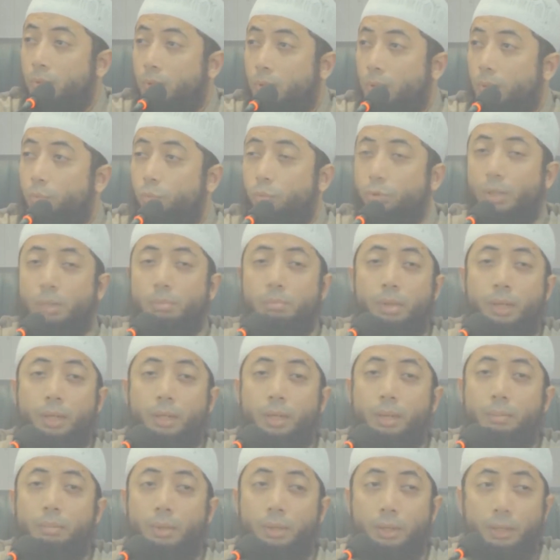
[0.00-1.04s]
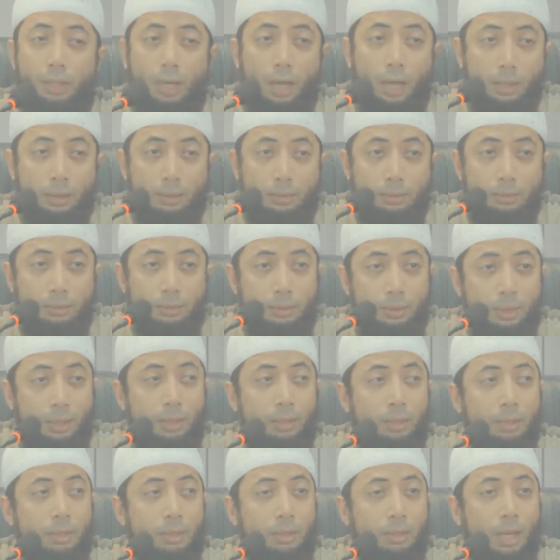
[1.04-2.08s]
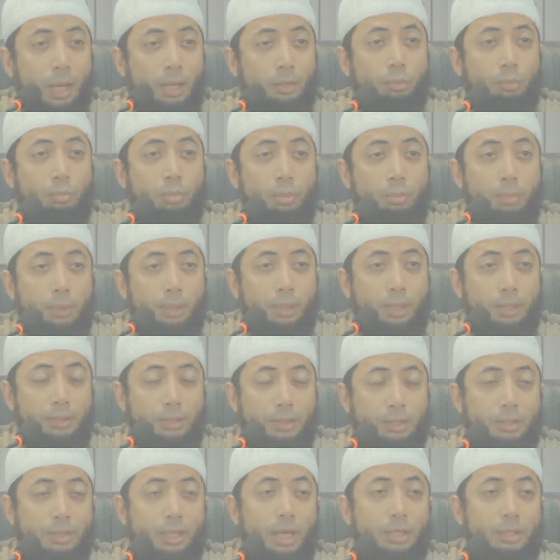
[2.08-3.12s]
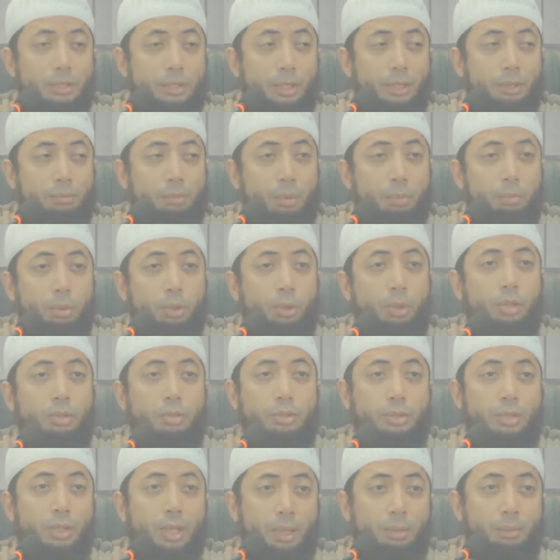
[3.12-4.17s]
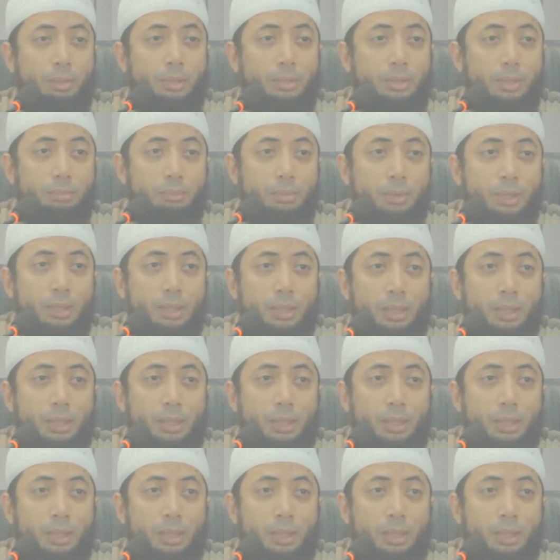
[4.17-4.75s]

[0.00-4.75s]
Kemudian mereka melihat ya atau memberikan sesajen, memberikan segala macam.